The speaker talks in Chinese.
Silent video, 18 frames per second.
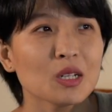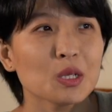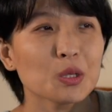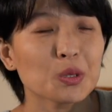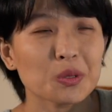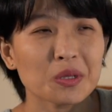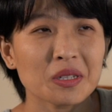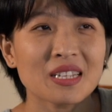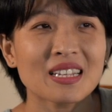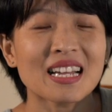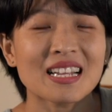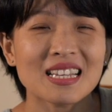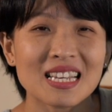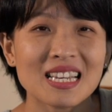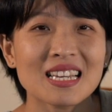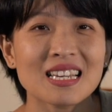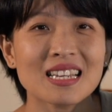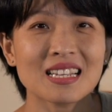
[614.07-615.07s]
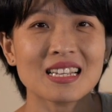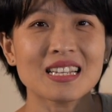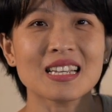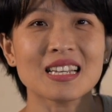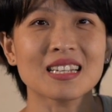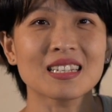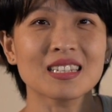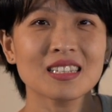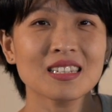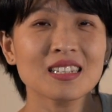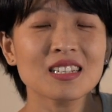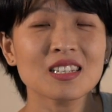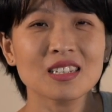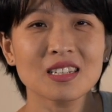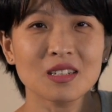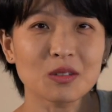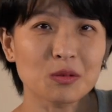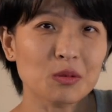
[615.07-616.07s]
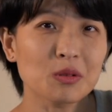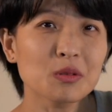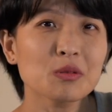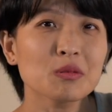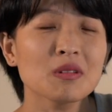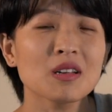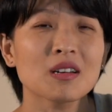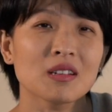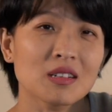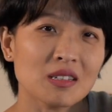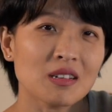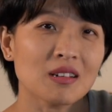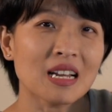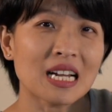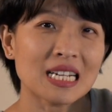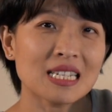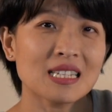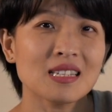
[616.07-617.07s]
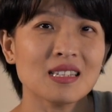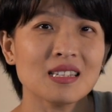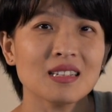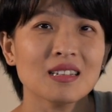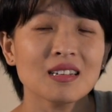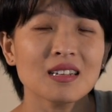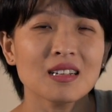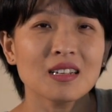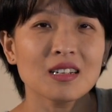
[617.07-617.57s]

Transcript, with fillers: 说的难听一点，真的是很多塑料的小垃圾。